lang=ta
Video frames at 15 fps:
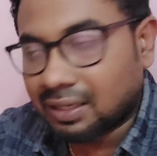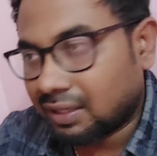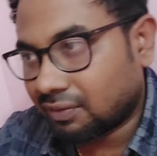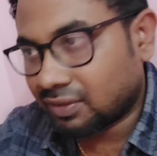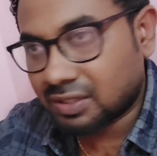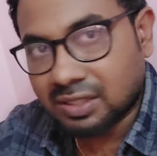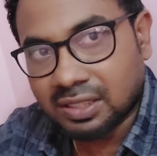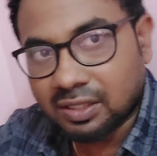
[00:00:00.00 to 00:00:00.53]

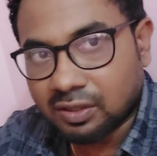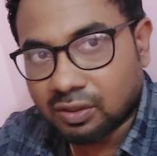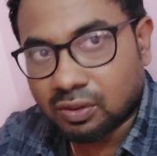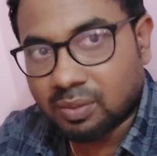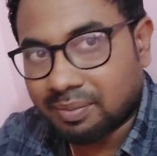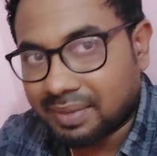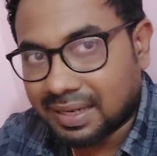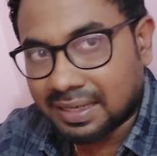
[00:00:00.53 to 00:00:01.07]
லெவன்த்
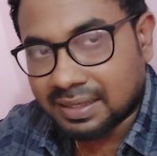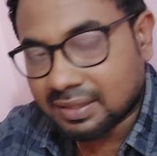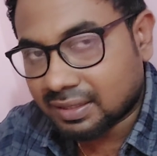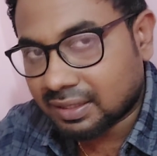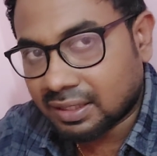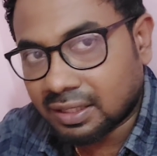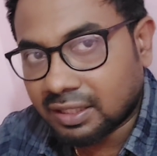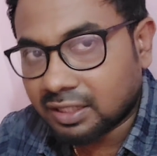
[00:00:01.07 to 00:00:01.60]
ஸ்டாண்டர்டோட மேக்ஸ்
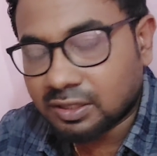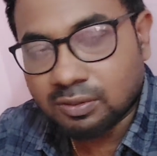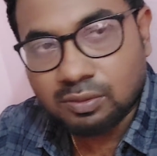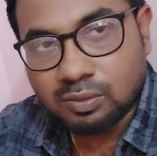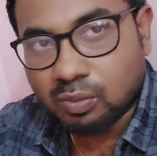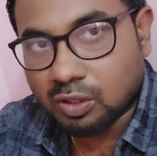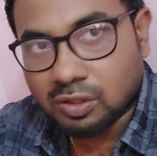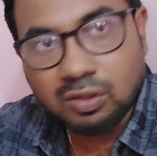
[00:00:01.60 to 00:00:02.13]
கீழே
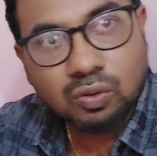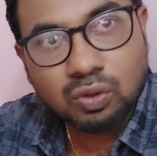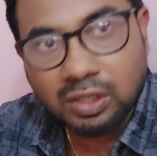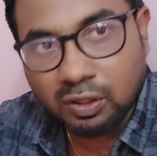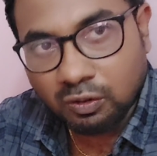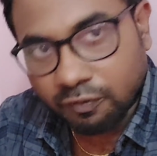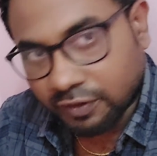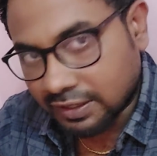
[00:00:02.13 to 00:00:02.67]
டிஸ்கிரிப்ஷன் பாக்ஸில்
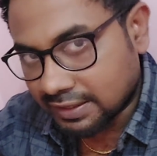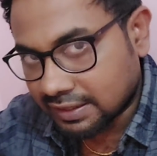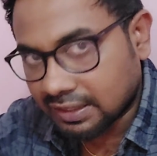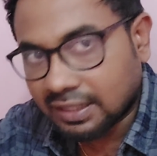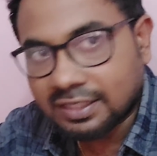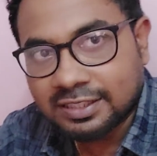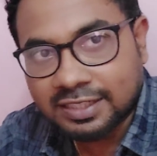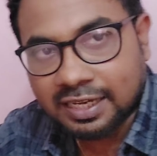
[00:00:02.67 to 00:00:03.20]
உங்கள்
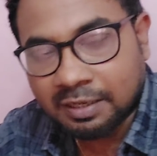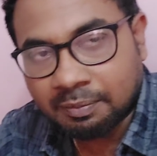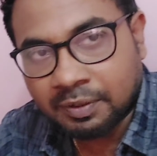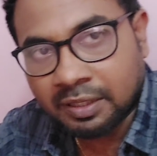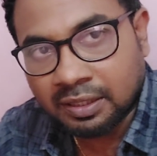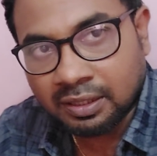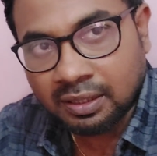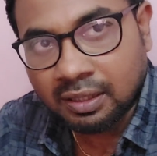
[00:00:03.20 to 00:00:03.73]
ஃப்ரெண்ட்ஸ்க்கெல்லாம் ஷேர்
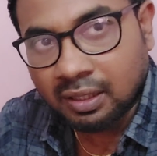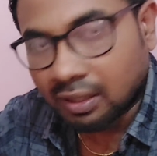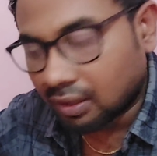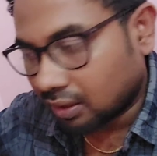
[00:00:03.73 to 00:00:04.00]
பண்ணுங்கள்